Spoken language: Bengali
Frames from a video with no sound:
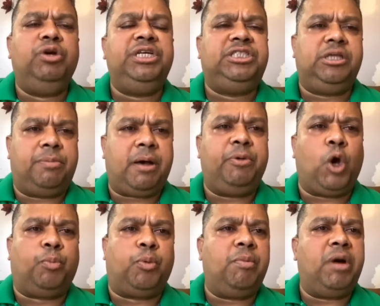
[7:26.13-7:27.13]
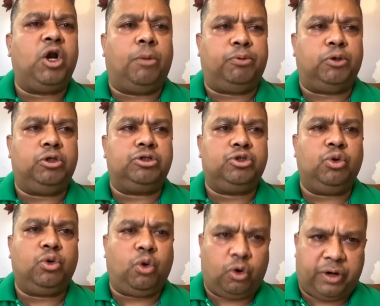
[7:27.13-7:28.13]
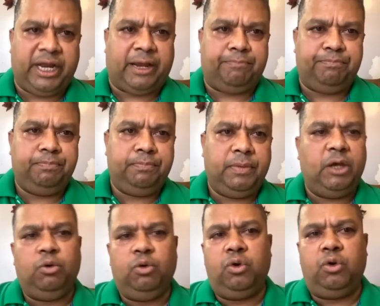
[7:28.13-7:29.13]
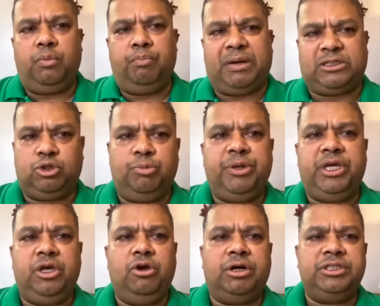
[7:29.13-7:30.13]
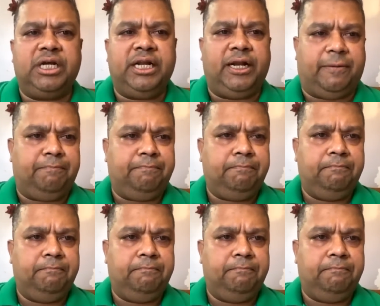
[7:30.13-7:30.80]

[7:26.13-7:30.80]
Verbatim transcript: উনি যেভাবে অপমান অপদস্থ করে এগুলো বাস্তবে কি হয় জানেন